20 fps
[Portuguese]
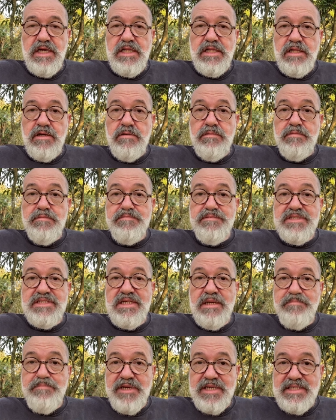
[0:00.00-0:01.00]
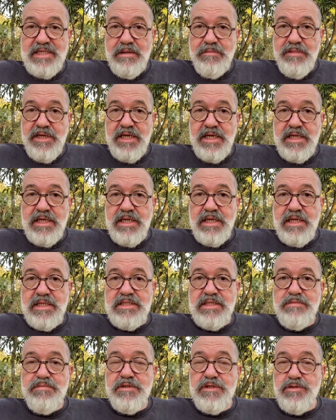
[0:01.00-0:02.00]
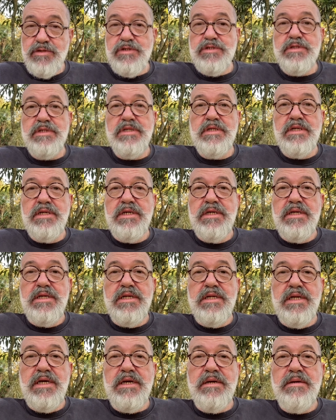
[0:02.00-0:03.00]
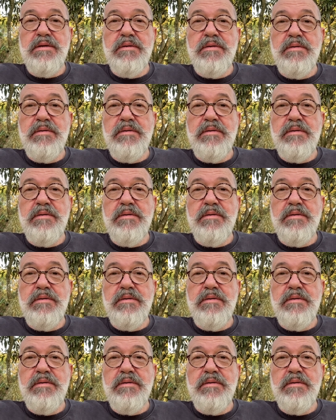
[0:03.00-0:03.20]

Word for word: Então, precisa perceber que essas pessoas né,